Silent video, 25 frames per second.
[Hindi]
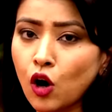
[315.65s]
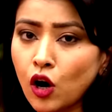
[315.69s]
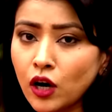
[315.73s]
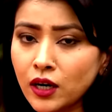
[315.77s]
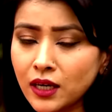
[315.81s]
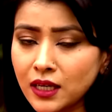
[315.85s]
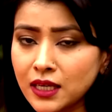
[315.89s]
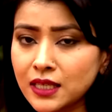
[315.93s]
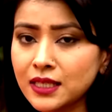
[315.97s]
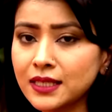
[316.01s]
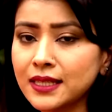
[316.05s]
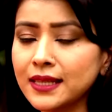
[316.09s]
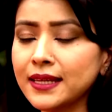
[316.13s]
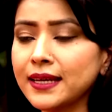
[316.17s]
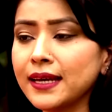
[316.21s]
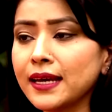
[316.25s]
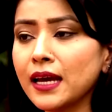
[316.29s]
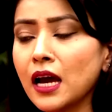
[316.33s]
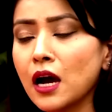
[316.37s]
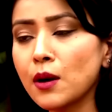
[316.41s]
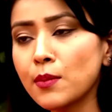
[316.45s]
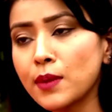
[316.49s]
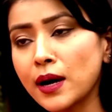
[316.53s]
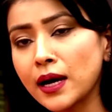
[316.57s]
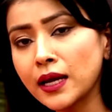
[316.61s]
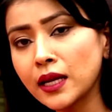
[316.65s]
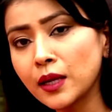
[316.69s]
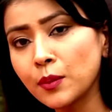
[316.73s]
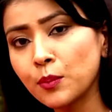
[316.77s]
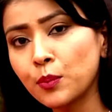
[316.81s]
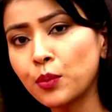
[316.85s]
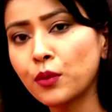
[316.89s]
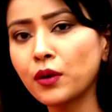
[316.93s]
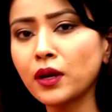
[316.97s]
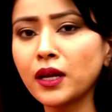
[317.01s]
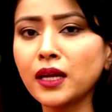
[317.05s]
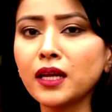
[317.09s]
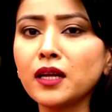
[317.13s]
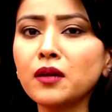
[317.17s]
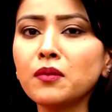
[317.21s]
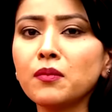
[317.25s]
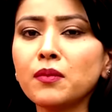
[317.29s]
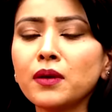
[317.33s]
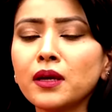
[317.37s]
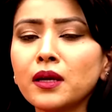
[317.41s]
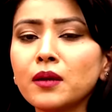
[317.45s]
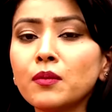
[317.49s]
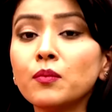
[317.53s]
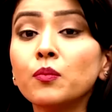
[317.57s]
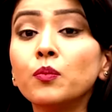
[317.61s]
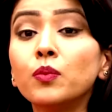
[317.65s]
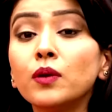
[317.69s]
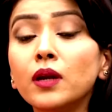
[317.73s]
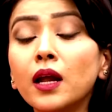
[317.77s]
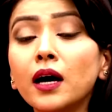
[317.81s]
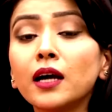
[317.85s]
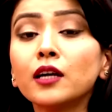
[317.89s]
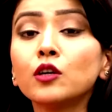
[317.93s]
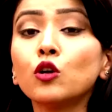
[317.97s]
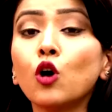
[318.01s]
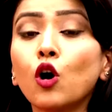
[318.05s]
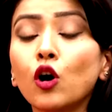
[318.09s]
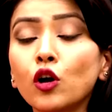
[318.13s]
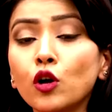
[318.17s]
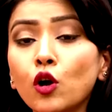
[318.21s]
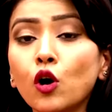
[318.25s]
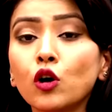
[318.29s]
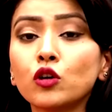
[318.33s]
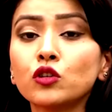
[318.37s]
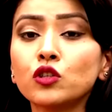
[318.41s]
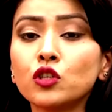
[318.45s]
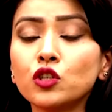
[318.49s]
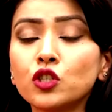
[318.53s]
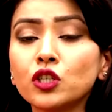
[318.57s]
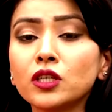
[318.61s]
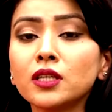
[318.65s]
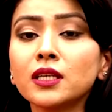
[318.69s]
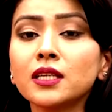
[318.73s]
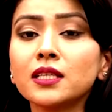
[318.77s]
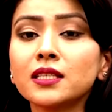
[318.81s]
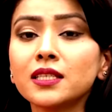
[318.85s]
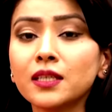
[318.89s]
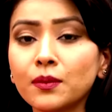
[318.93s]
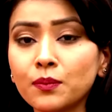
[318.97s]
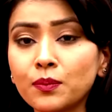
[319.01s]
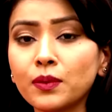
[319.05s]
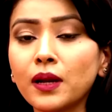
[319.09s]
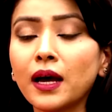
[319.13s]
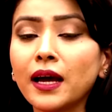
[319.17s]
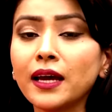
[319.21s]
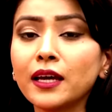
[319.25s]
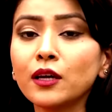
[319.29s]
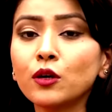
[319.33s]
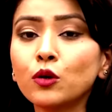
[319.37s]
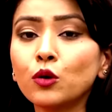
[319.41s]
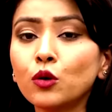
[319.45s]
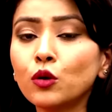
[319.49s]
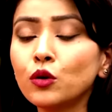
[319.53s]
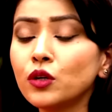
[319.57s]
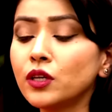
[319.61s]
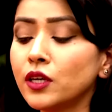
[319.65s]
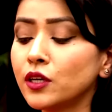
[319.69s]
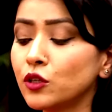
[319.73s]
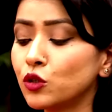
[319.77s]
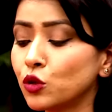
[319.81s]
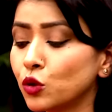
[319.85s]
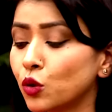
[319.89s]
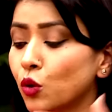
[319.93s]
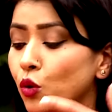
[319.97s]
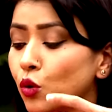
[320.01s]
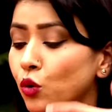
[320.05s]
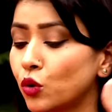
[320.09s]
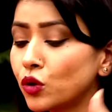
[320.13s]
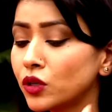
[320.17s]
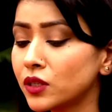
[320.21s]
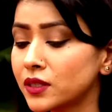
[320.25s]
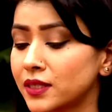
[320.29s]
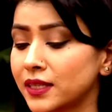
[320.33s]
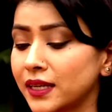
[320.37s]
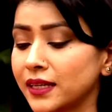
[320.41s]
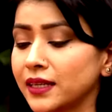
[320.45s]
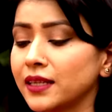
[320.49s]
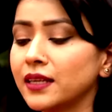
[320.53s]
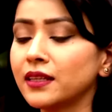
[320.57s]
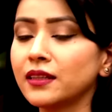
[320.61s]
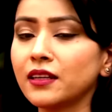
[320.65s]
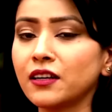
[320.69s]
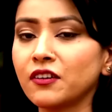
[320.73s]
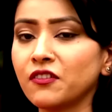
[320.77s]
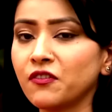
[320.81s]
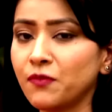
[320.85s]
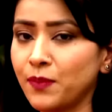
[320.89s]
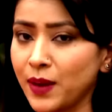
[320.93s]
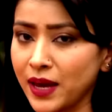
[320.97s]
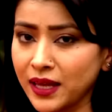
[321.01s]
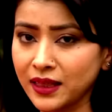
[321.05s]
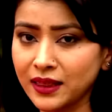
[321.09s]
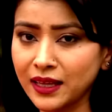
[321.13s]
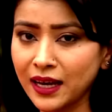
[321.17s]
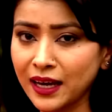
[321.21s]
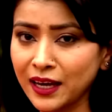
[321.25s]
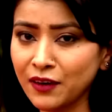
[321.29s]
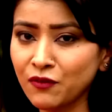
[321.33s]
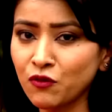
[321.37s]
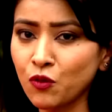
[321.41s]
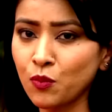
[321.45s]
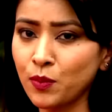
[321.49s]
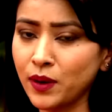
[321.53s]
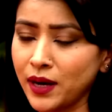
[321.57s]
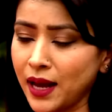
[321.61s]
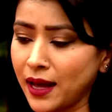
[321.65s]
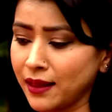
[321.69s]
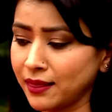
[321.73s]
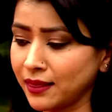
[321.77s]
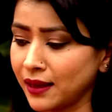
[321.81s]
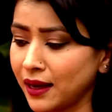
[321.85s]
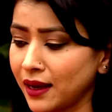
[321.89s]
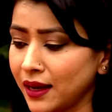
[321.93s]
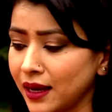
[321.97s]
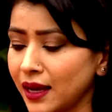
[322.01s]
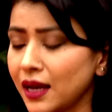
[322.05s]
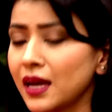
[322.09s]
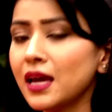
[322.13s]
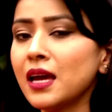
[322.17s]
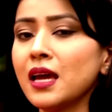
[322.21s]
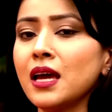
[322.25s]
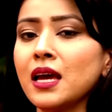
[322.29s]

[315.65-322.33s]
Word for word: और इसलिए हमारे ब्रेन में ब्लड और ऑक्सीजन के सप्लाई को ये जो खून सर की तरफ बहता है वो बढ़ाता है